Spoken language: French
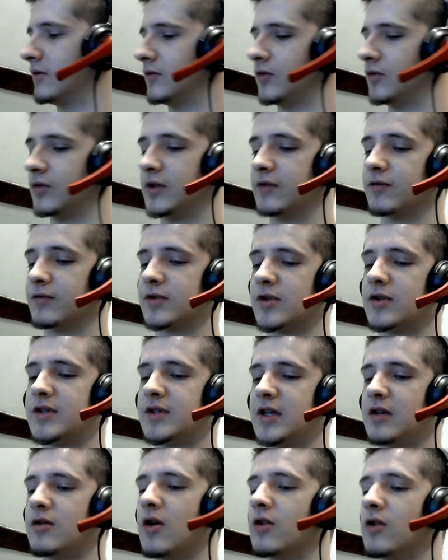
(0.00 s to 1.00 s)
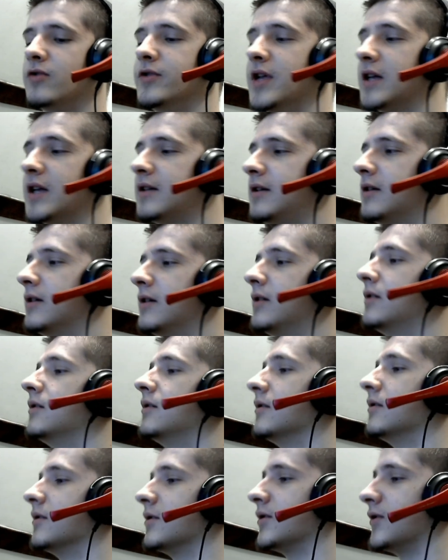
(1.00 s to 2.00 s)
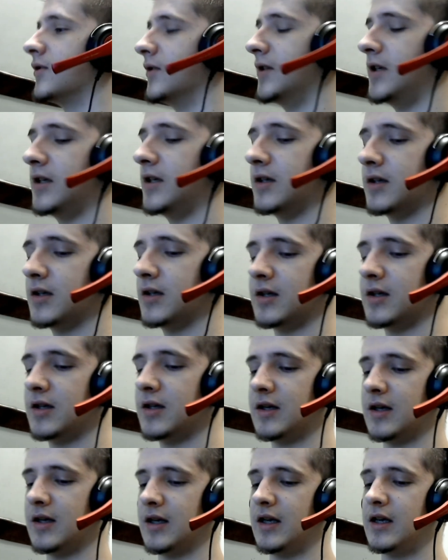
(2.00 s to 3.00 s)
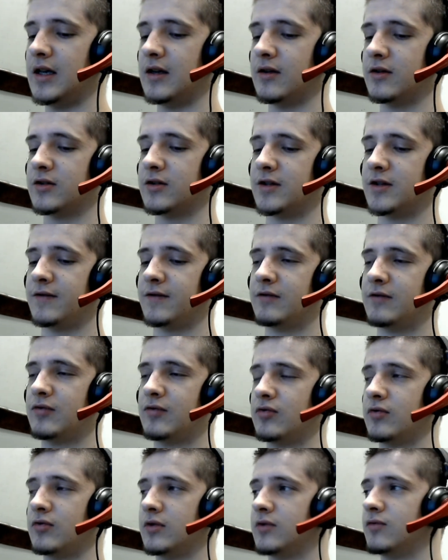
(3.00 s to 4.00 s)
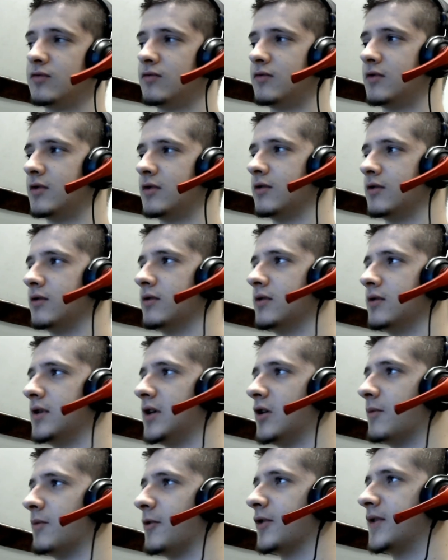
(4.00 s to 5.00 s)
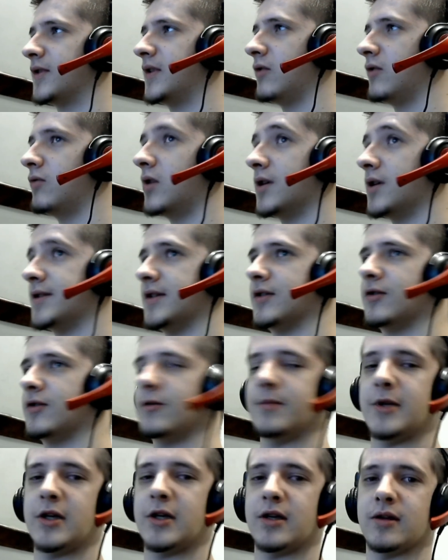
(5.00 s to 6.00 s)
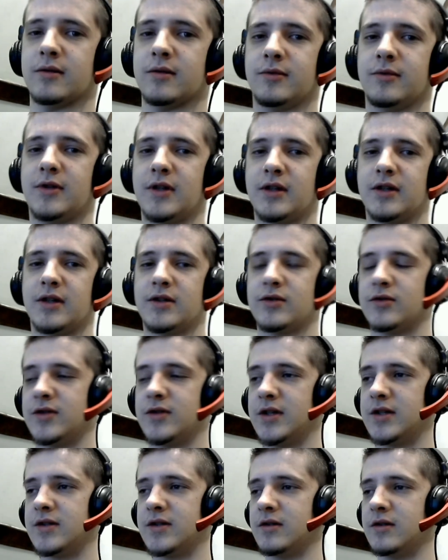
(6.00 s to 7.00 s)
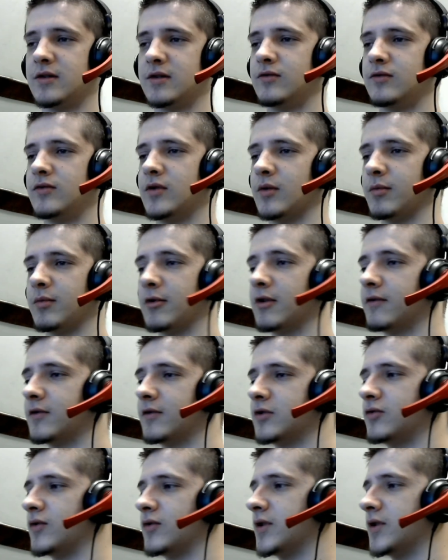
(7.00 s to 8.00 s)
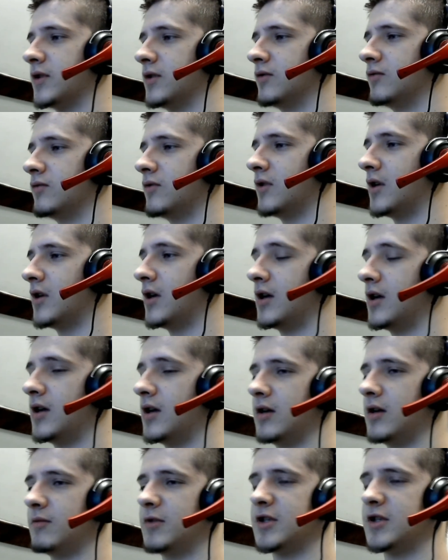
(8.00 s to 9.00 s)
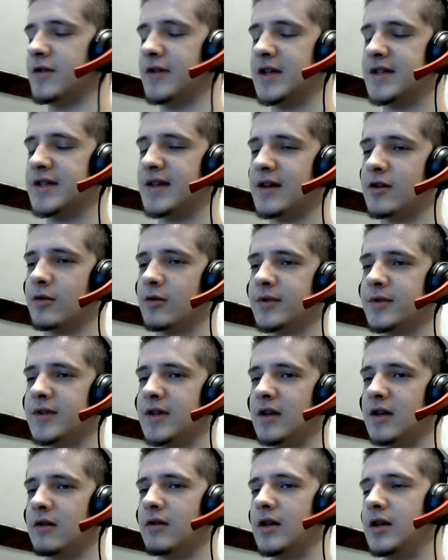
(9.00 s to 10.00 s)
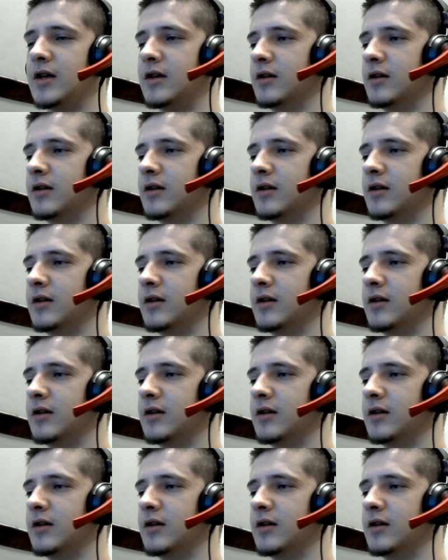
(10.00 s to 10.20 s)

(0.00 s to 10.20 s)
donc ils vont sortir leurs lunettes, là, euh, Sony. Et j'avais vu et tout, les commentaires, ouais, c'est trop bien, putain, qu'est-ce que c'est que ça et tout, c'est fait un truc que ça et tout. Moi j'avais laissé un commentaire, ouais,